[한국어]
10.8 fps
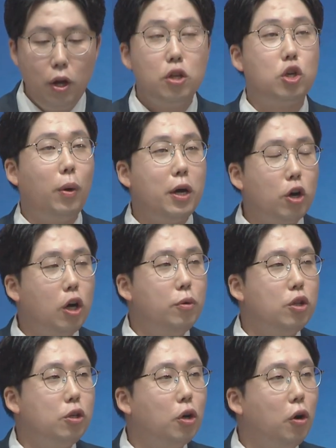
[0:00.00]
저와
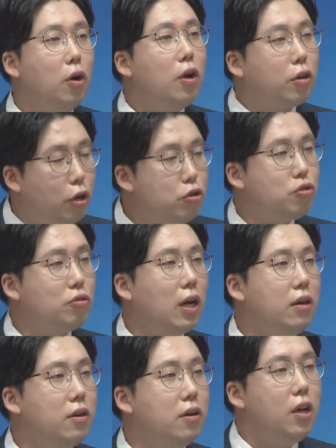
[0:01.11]
여러분들도 그런
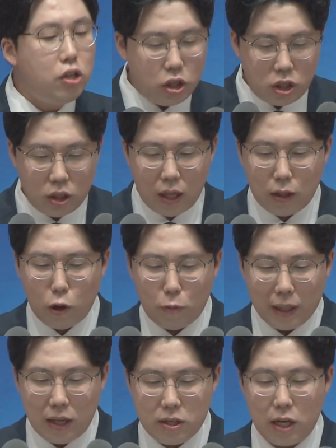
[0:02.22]
순간을 시시때때로
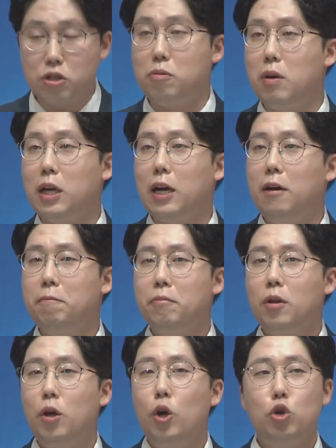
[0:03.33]
만나지 않습니까?
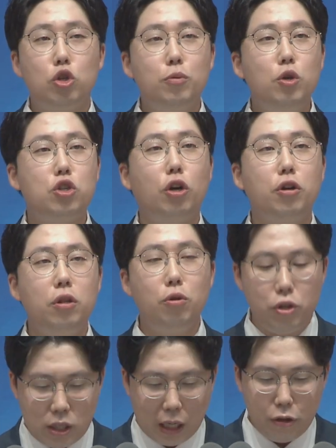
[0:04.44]
요즘 우리 청년들,
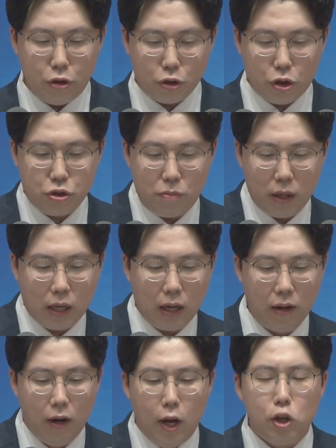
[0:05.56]
우리 자녀들 어떻습니까?
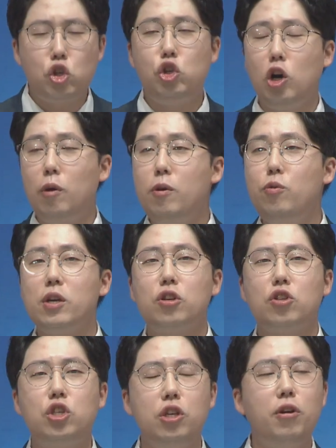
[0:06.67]
취업을 위해서
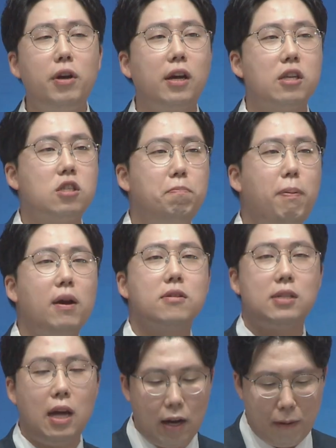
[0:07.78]
치열하게 스펙을
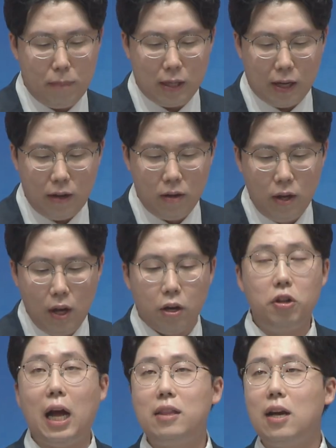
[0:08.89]
쌓아갑니다.
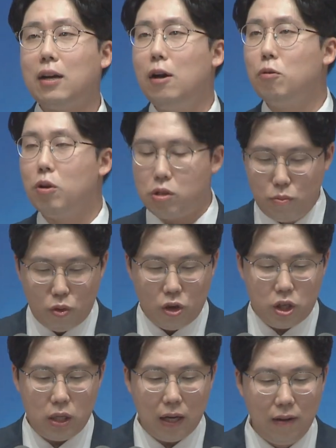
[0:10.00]
그런데 안타까운 것은
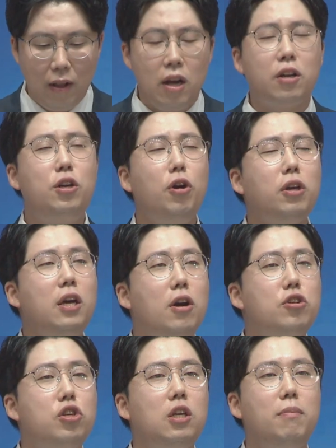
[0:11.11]
무엇이냐? 그렇게
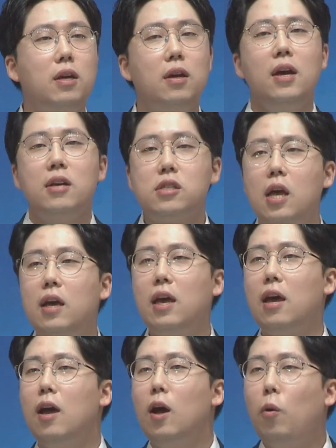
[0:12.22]
열심히
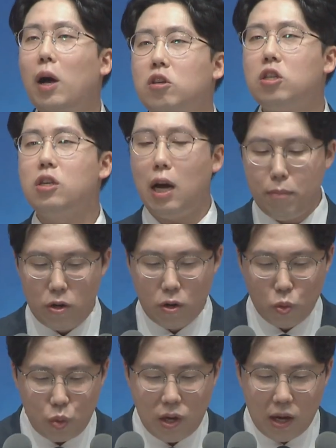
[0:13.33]
생의
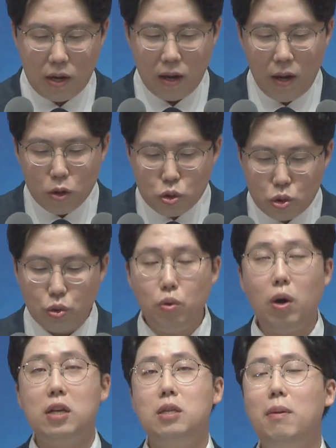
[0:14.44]
확실함을 위해
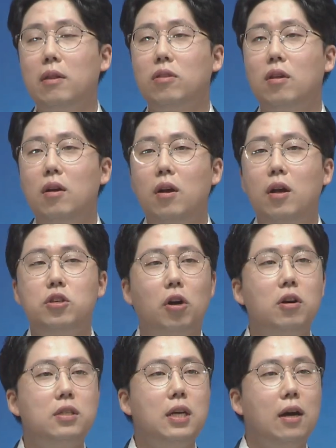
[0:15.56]
수고하지만
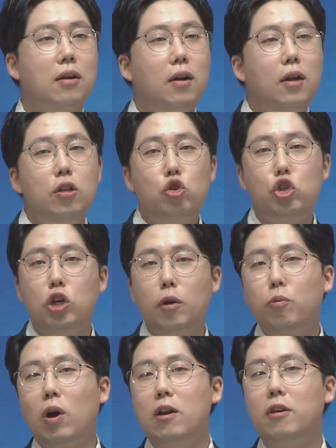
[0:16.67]
정작
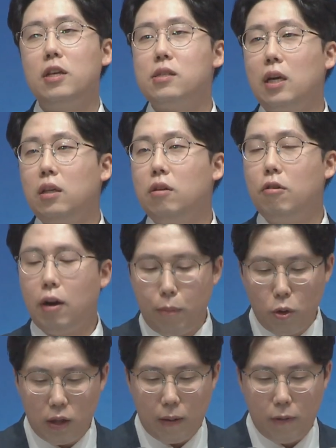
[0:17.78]
취업 관련된 사이트 들어가
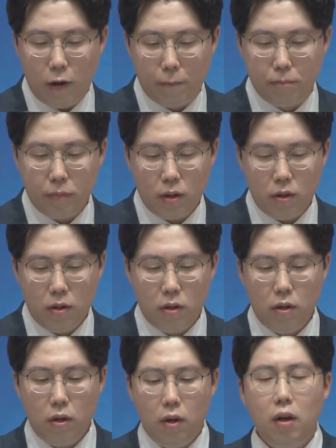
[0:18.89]
보게 되면
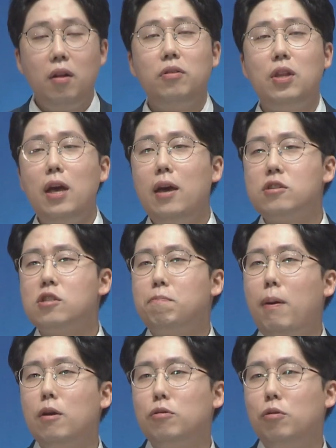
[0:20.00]
내
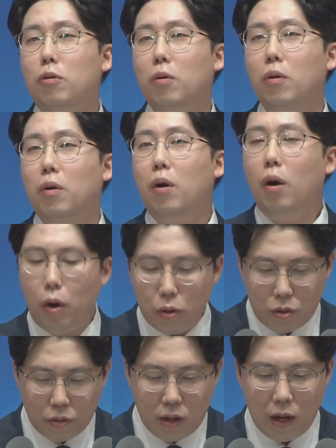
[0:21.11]
스펙으로
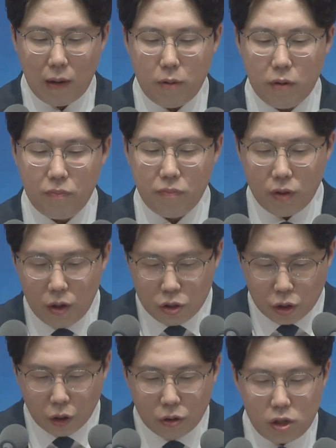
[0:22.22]
어떻게 하면
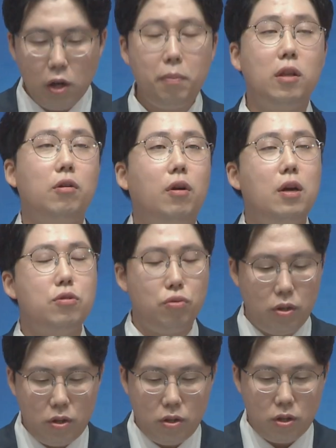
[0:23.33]
저 기업에 들어갈 수
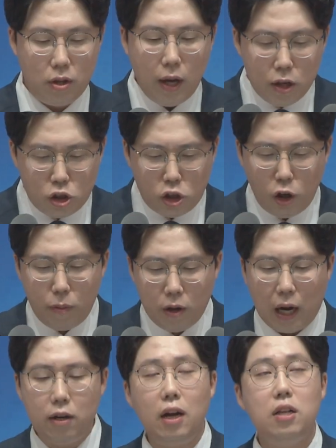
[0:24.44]
있는지, 취업이
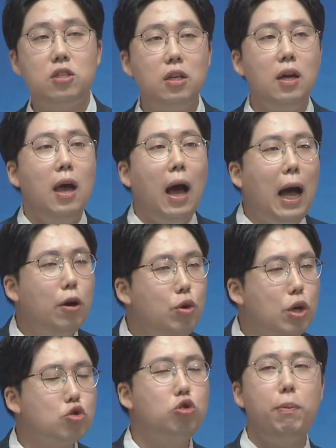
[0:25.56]
가능한지 하루에
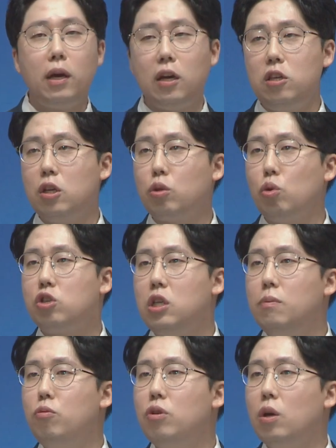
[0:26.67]
수백 개씩도
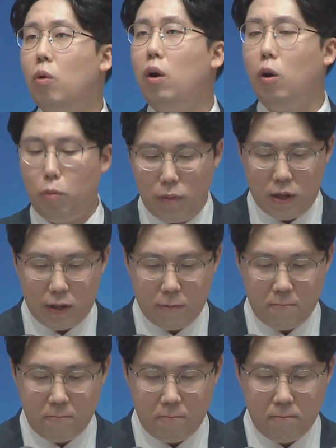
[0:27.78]
질문이 올라옵니다.
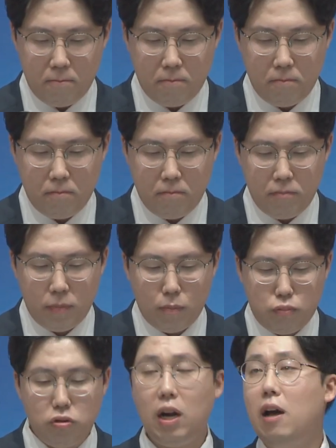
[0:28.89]

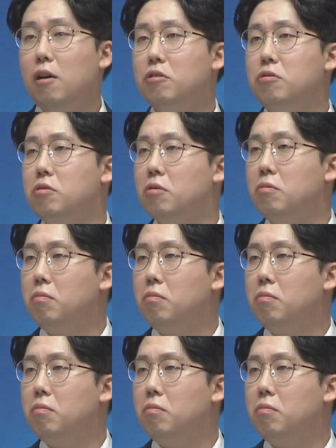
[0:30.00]
불안하거든요.